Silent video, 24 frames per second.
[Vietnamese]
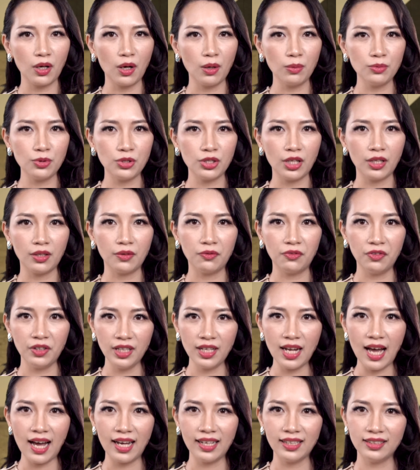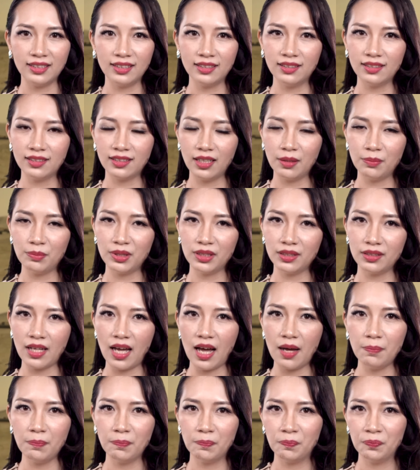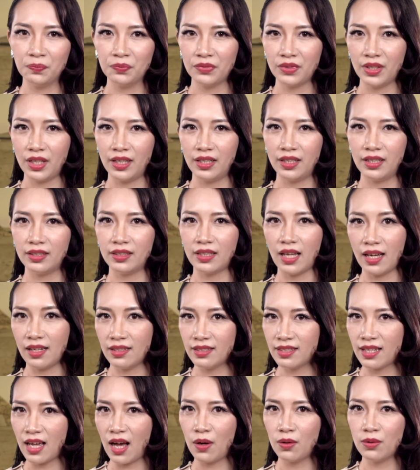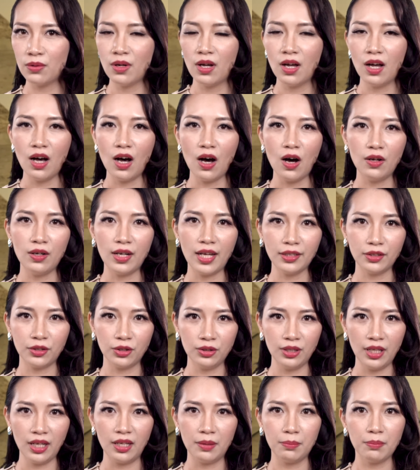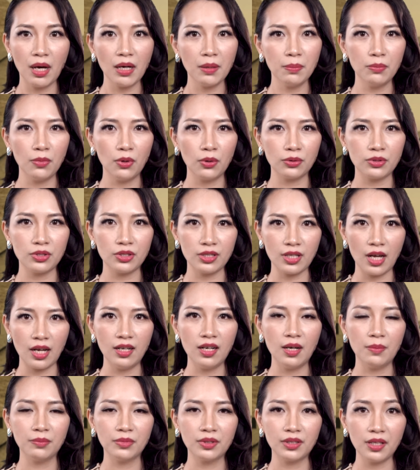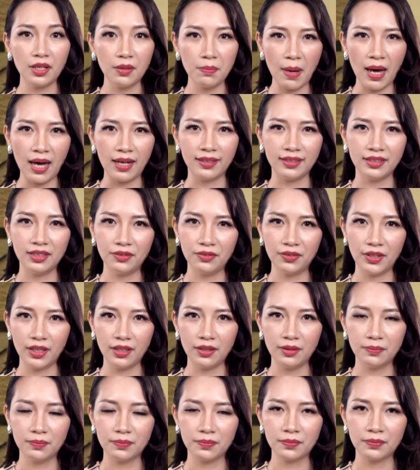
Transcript: công trình vĩ đại như kim tự tháp, thì tại sao họ lại có thể mắc một sai lầm cơ bản như vậy?